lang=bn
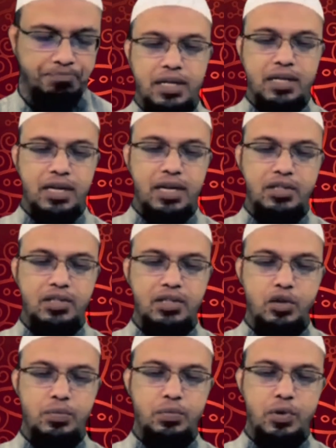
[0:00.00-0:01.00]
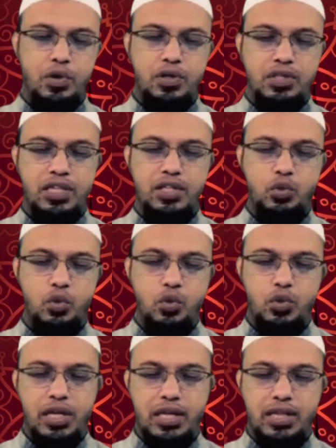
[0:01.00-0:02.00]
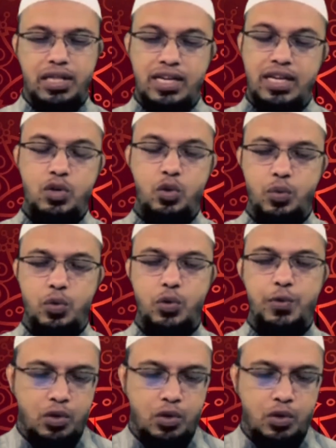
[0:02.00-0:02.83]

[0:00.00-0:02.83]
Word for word: মাথা আচড়ানোর পর যে চুল উঠে তা কি করব